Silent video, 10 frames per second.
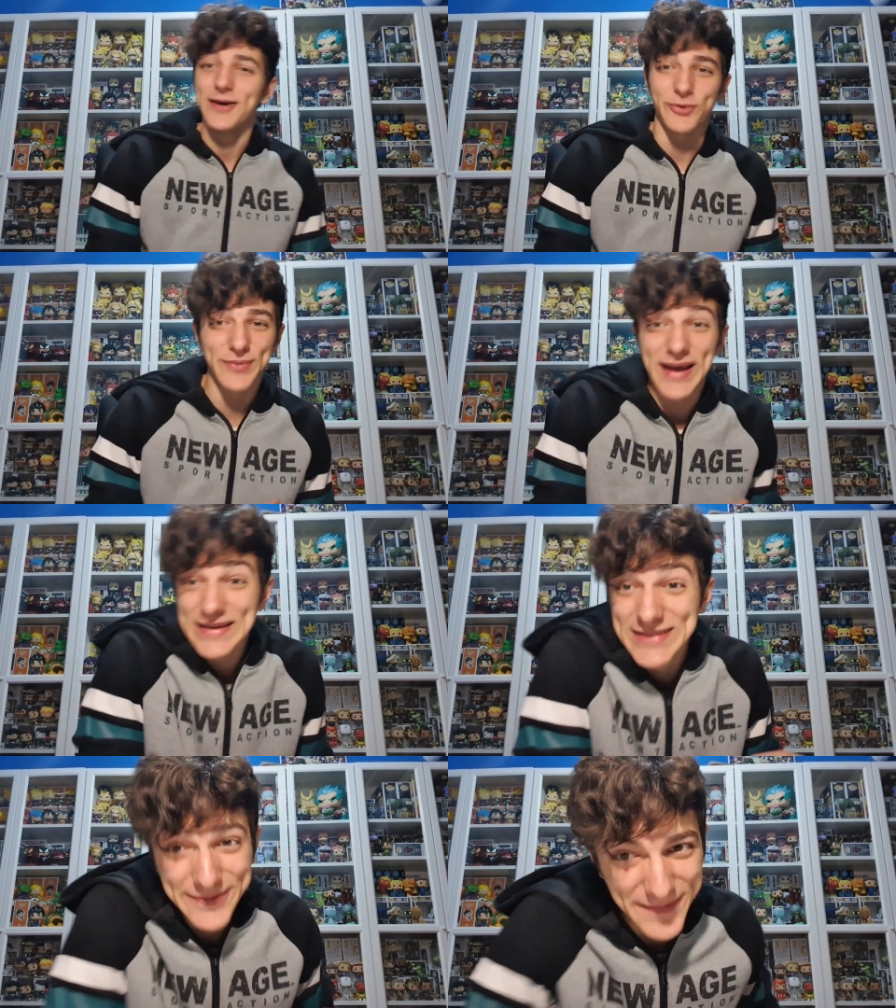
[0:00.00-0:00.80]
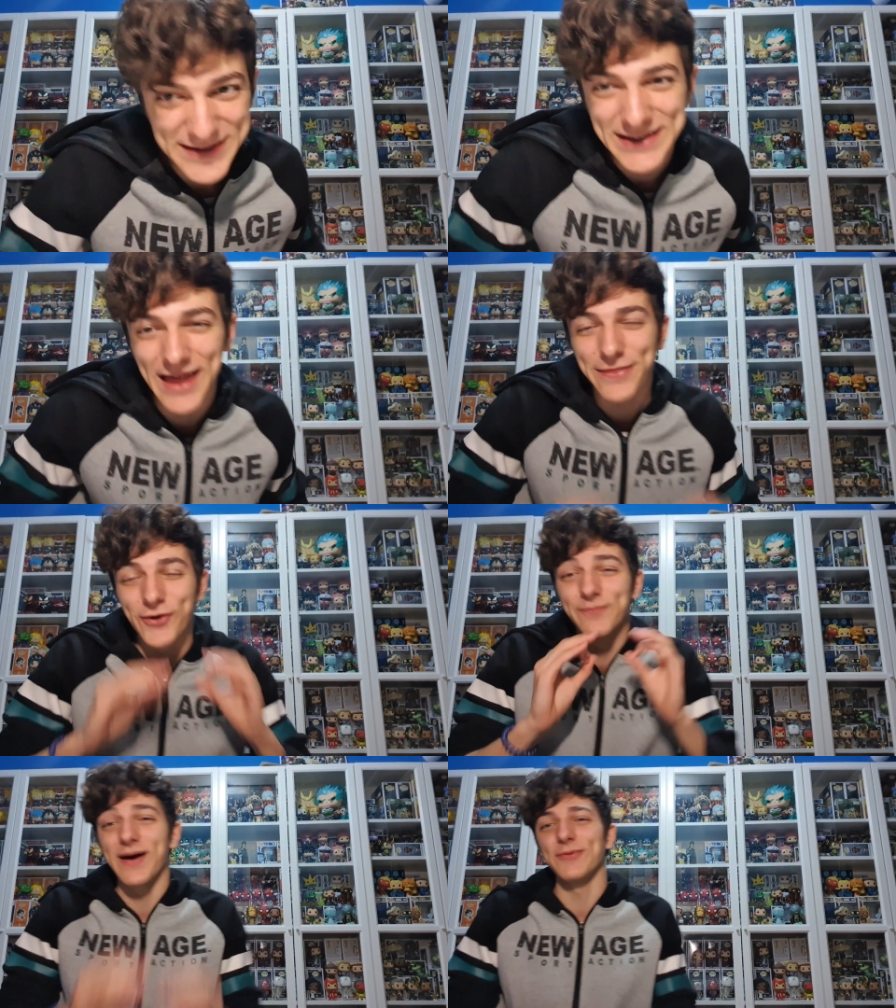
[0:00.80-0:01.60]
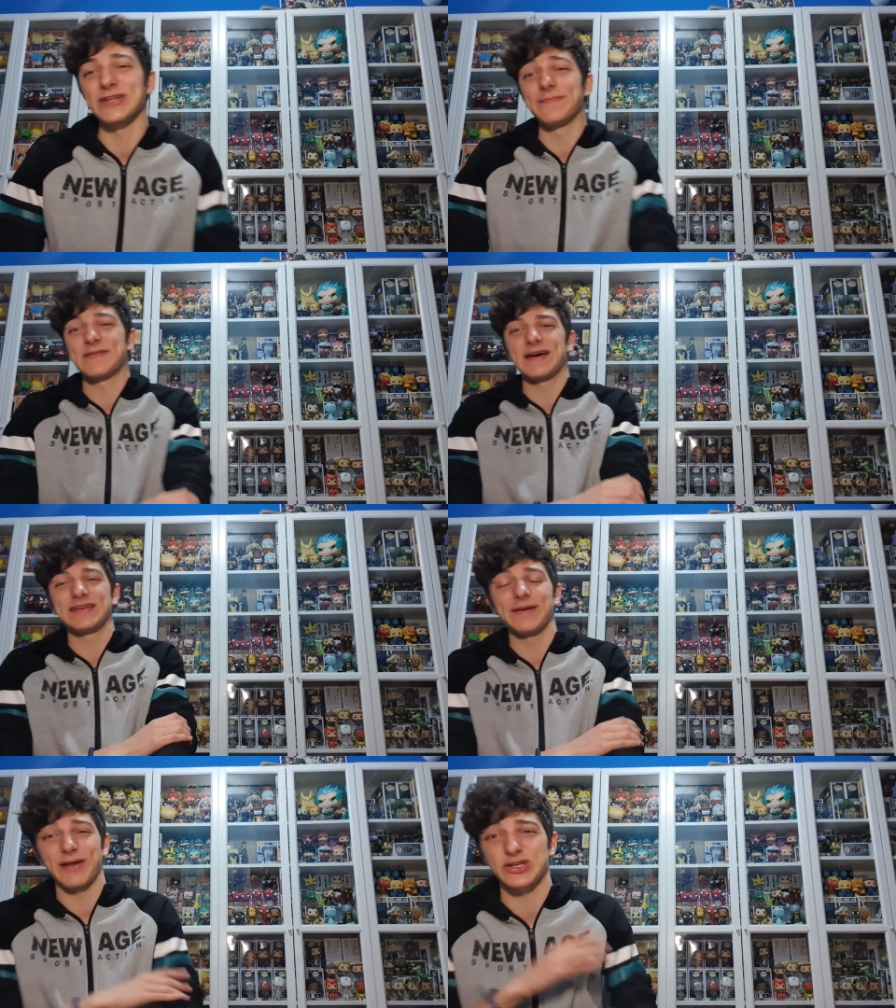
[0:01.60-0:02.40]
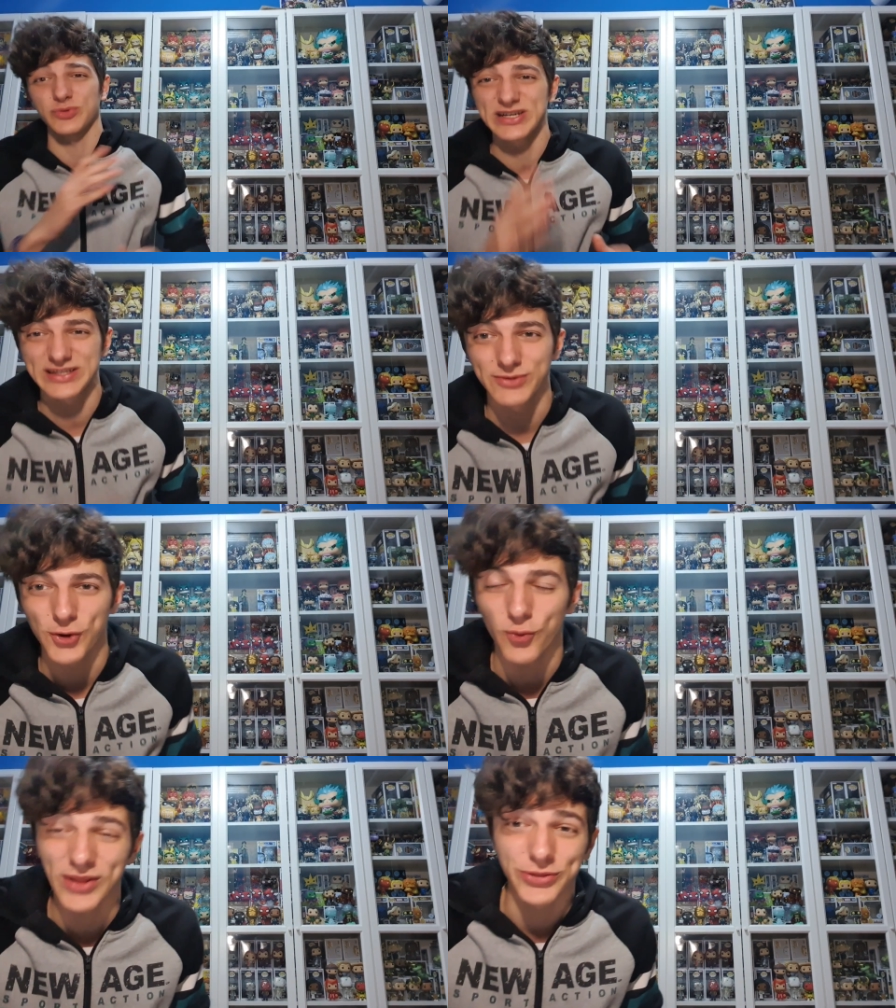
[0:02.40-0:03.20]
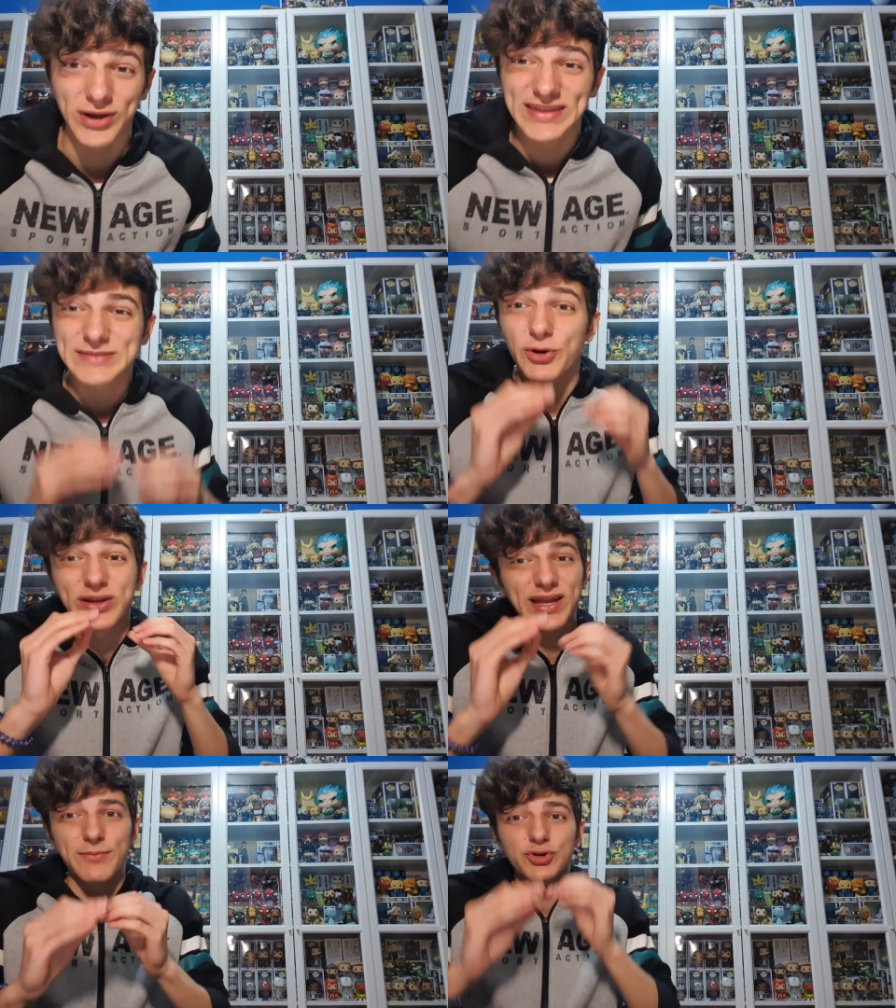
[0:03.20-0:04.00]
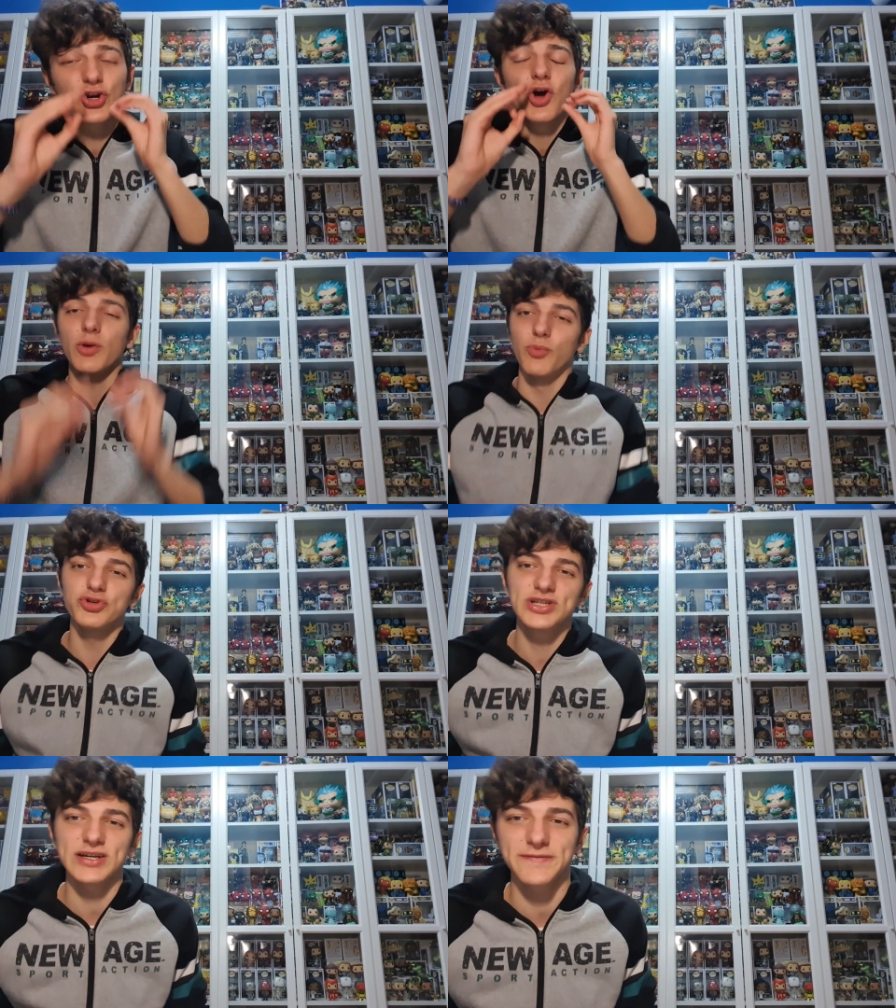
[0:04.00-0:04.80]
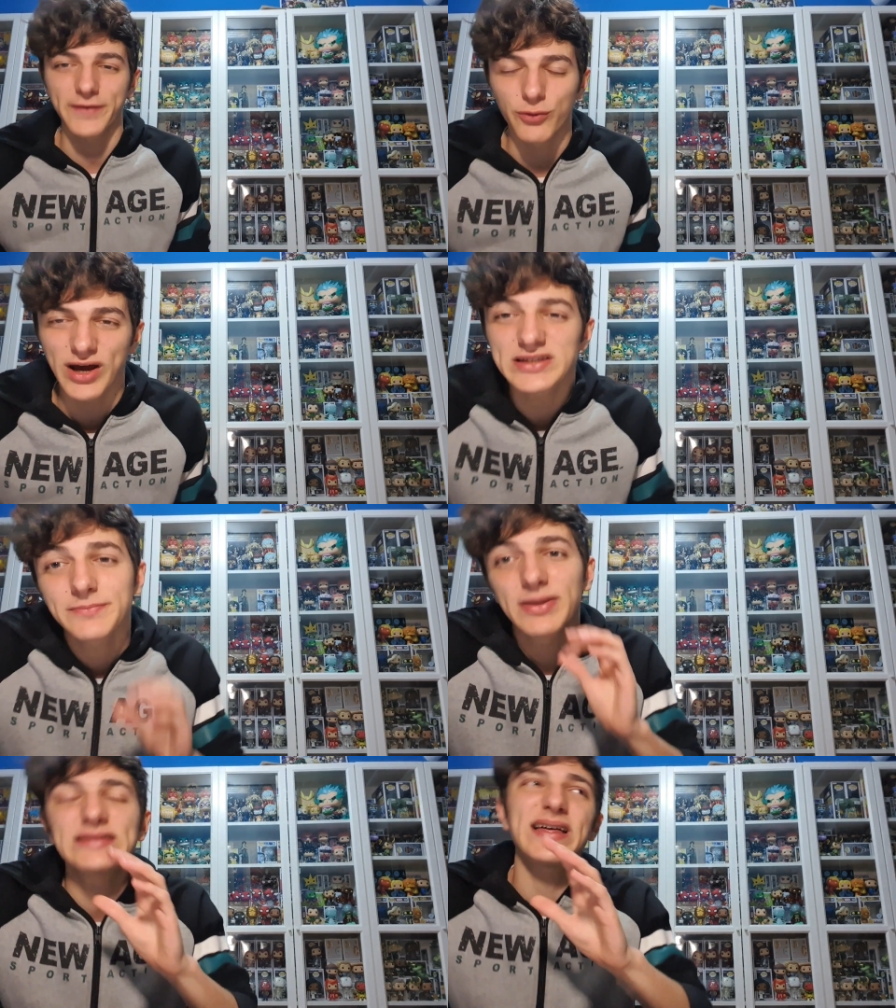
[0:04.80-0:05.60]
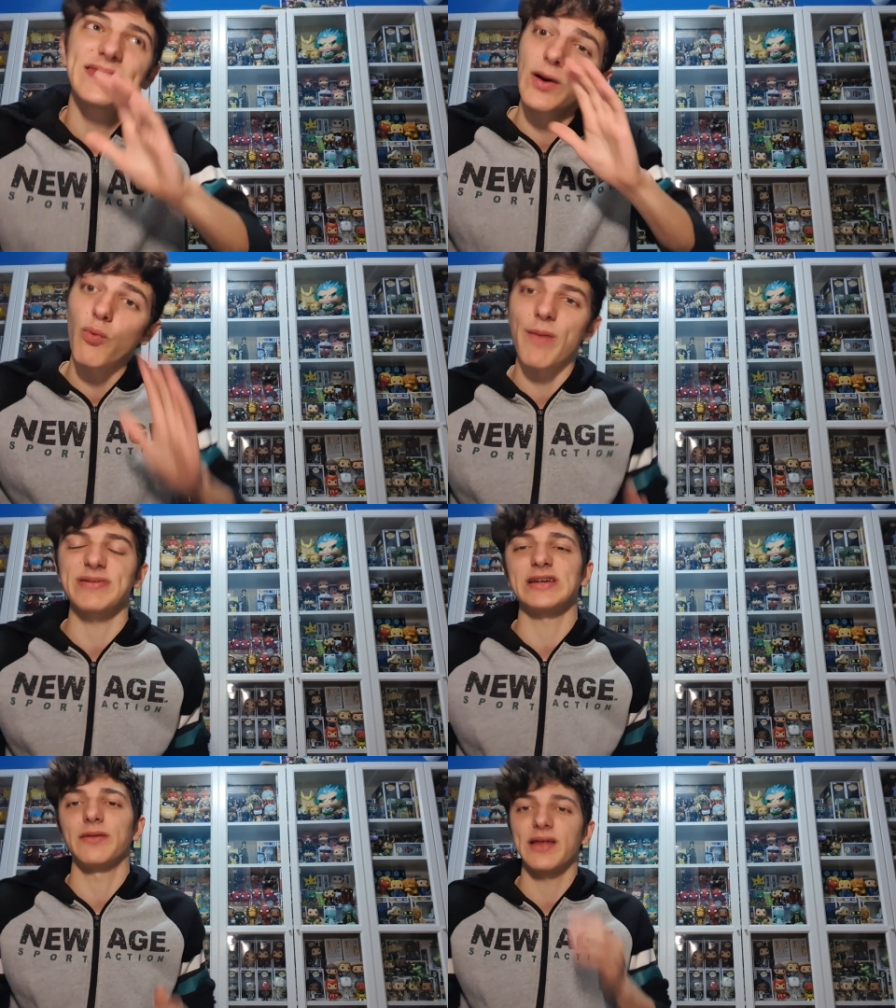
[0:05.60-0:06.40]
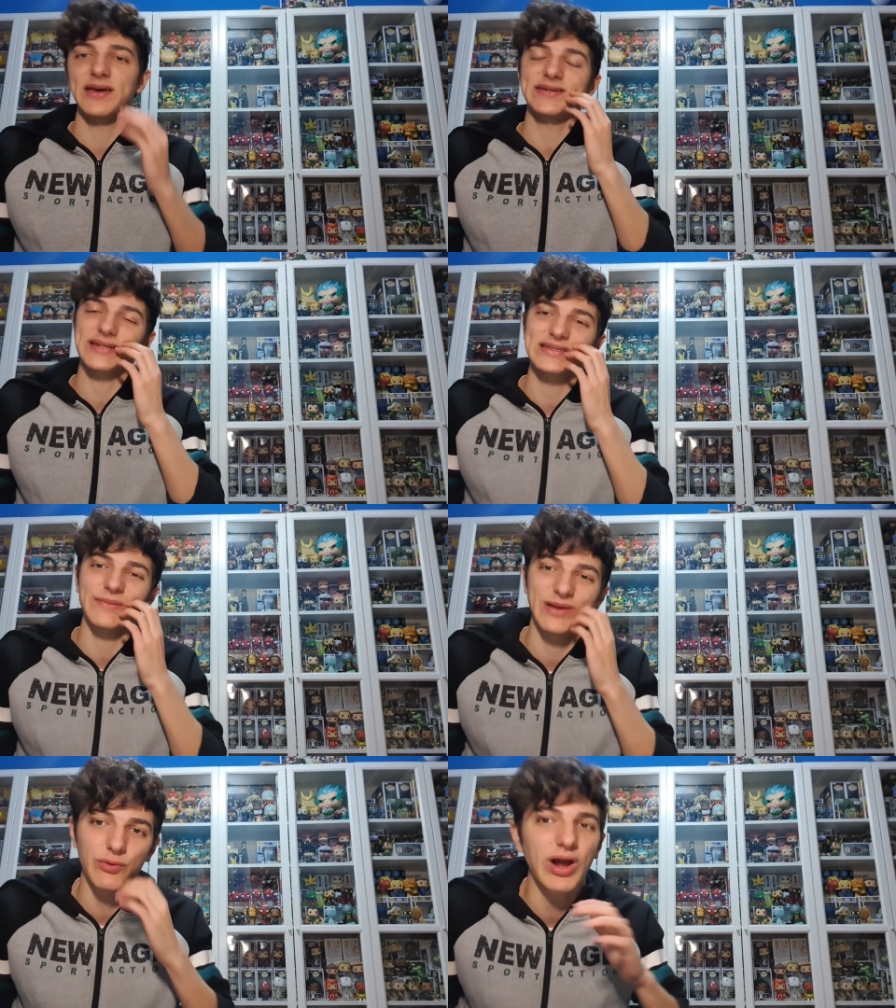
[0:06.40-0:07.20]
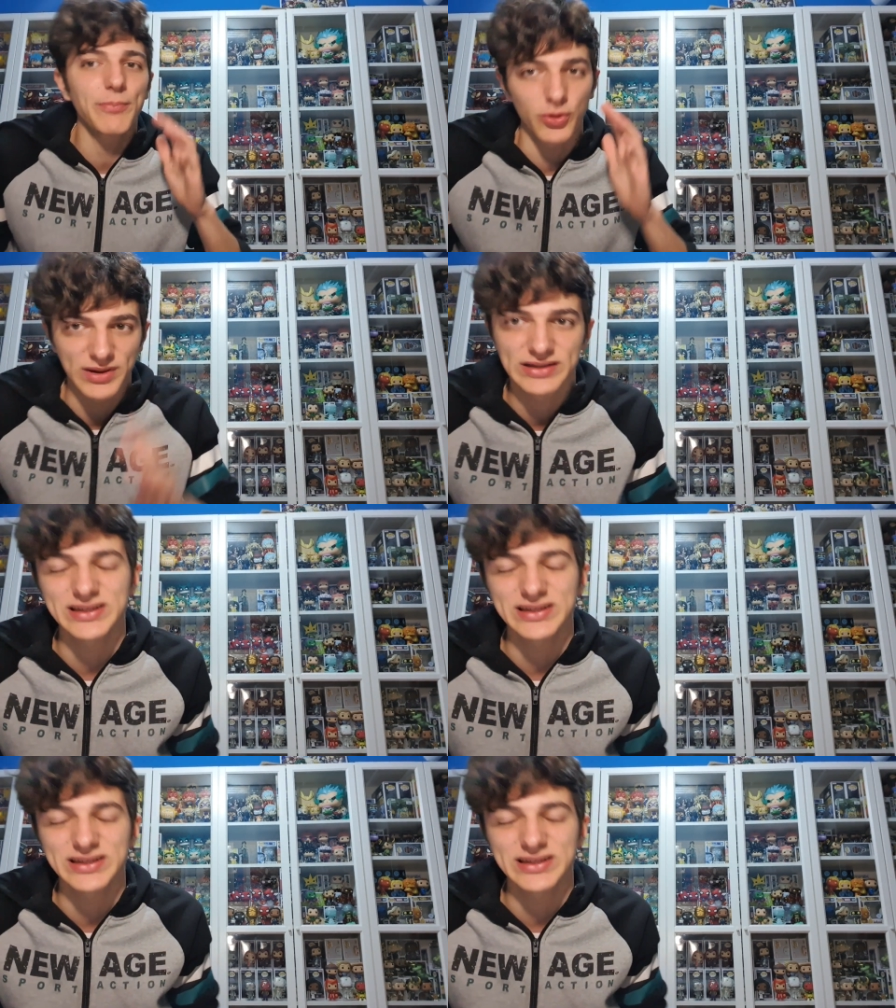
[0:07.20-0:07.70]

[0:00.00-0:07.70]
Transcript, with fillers: Pues venga, sin más dilación vamos a empezar ya para subir este vídeo cuanto antes porque tenemos muchas figuras bastante guapas la verdad y es que esta película promete,